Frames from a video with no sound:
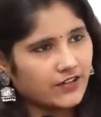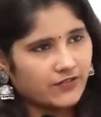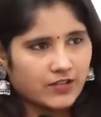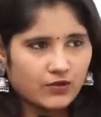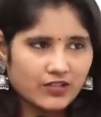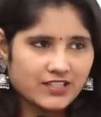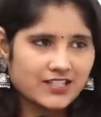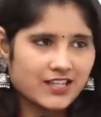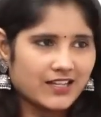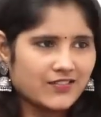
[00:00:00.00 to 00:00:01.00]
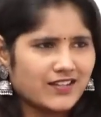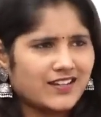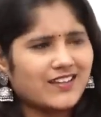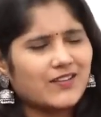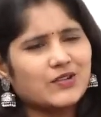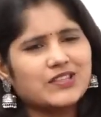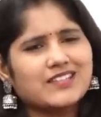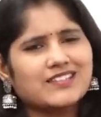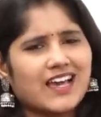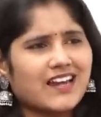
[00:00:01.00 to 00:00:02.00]
ఎవరి గురించి కానివ్వండి
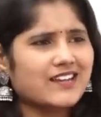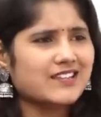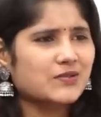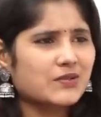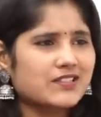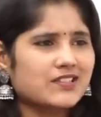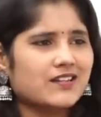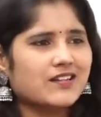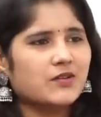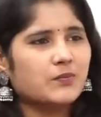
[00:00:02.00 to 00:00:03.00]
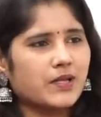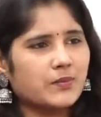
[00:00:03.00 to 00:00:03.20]
కొన్ని శాలరీస్ గురించి అంటారు